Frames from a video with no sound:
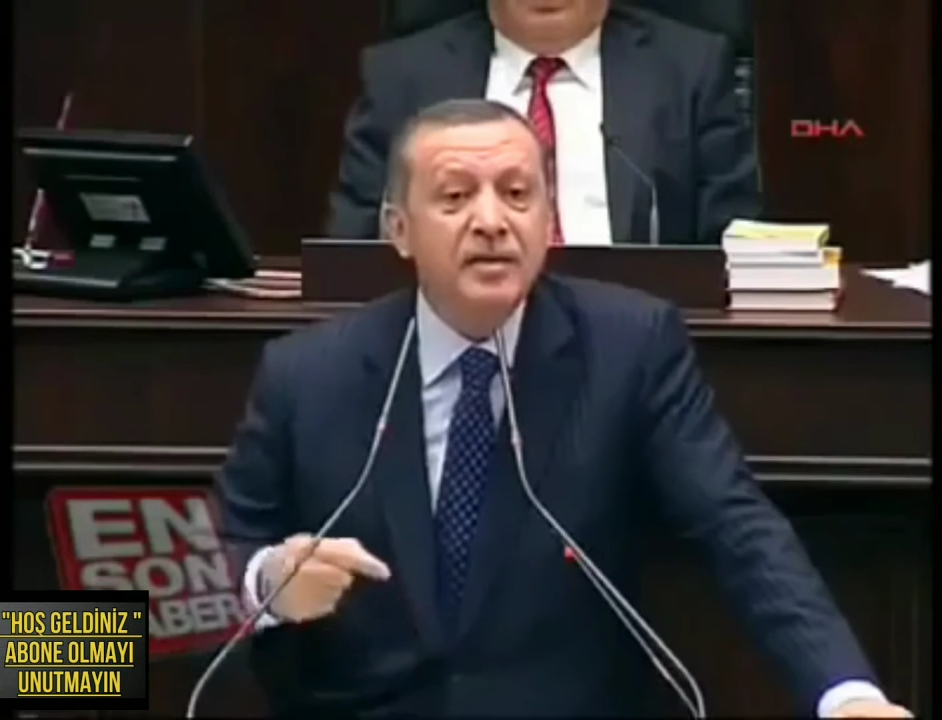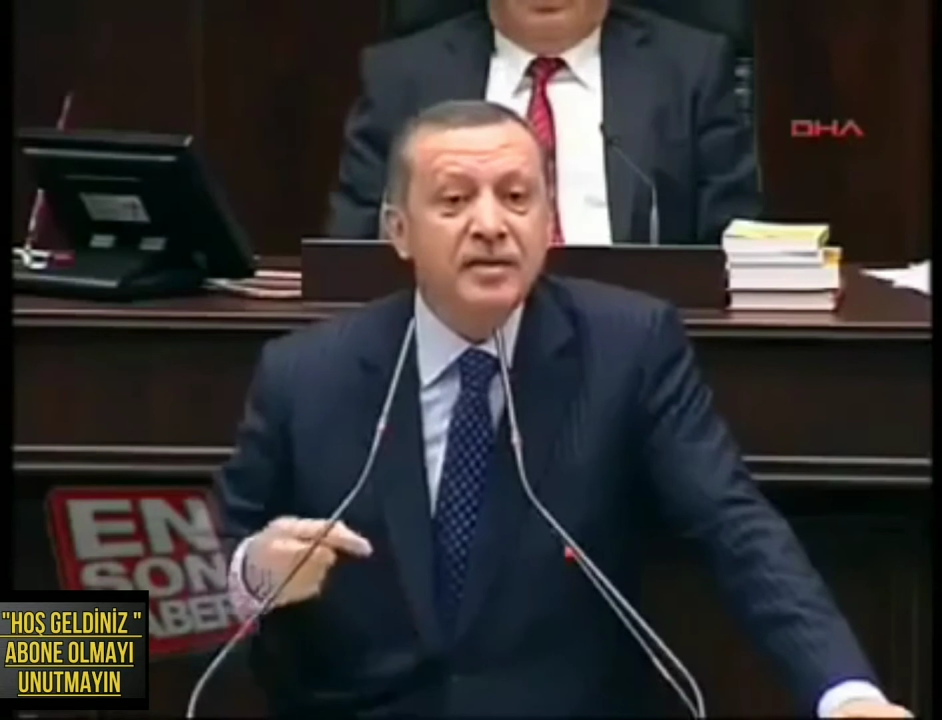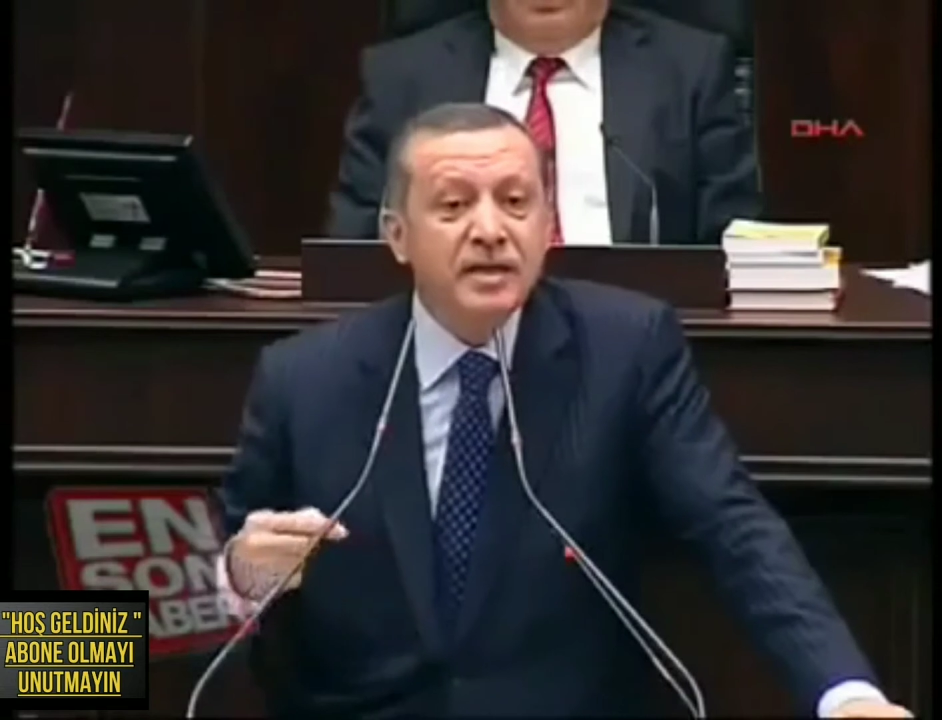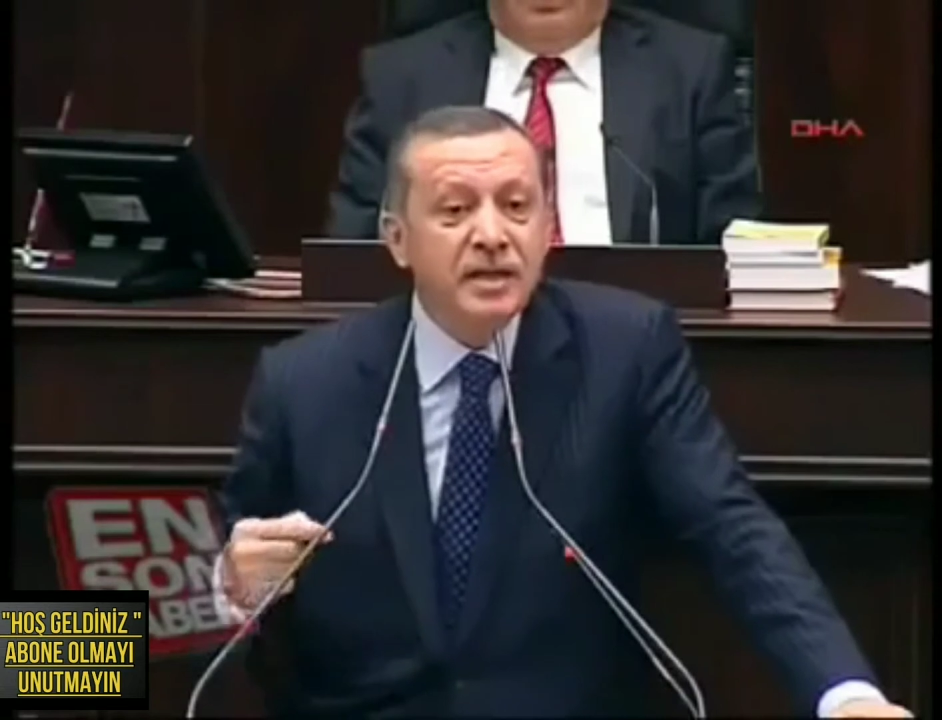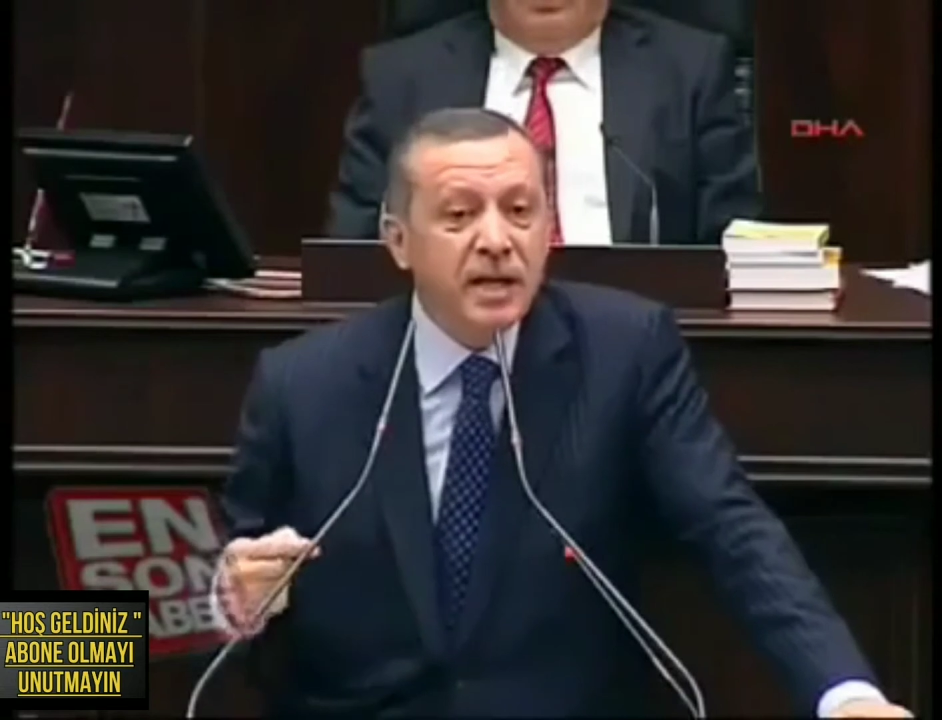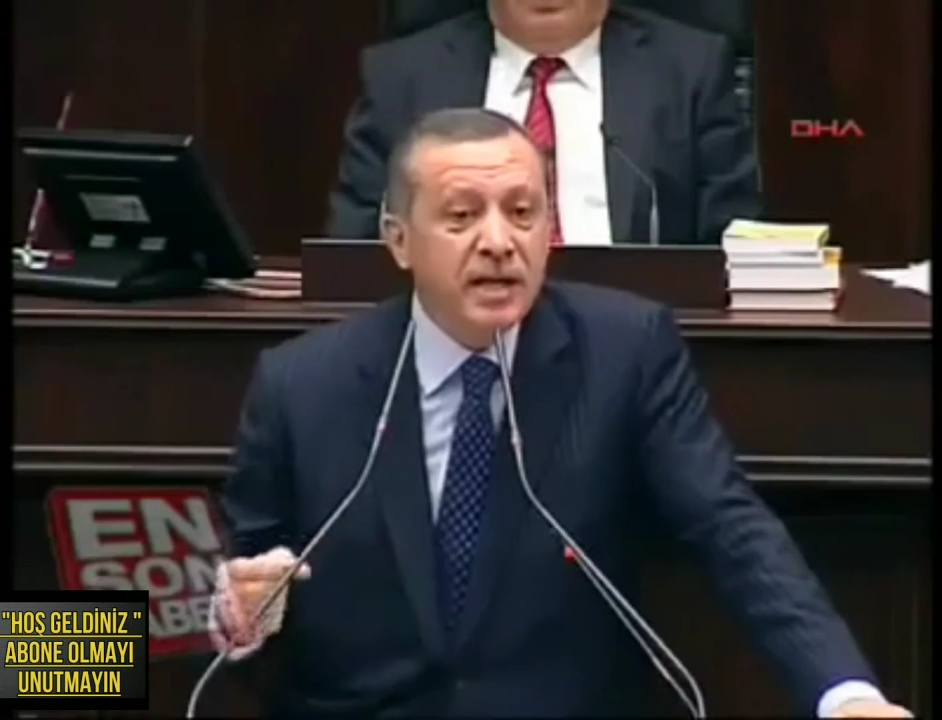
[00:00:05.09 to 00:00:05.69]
tavsiye